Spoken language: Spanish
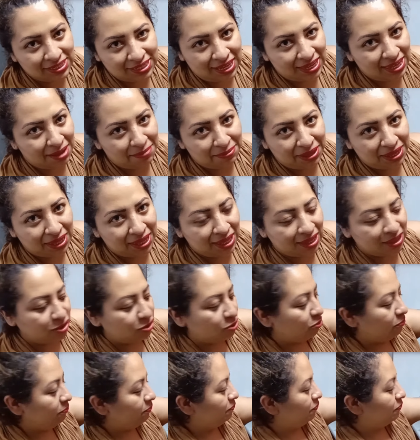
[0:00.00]
que ya ven que
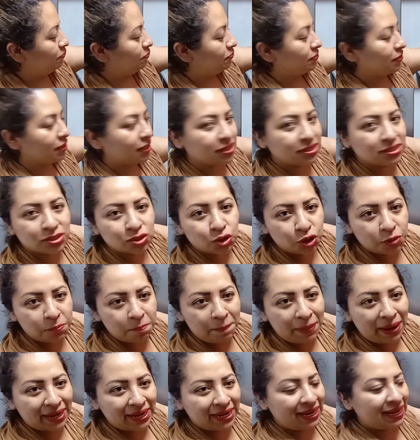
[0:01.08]
yo soy
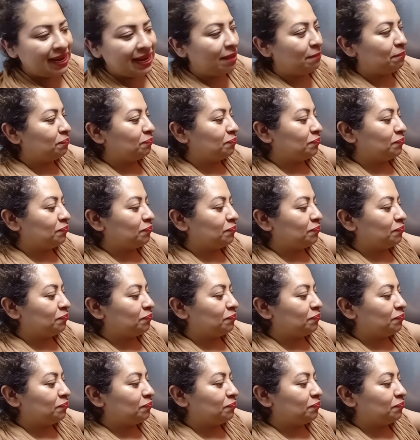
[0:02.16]
panera.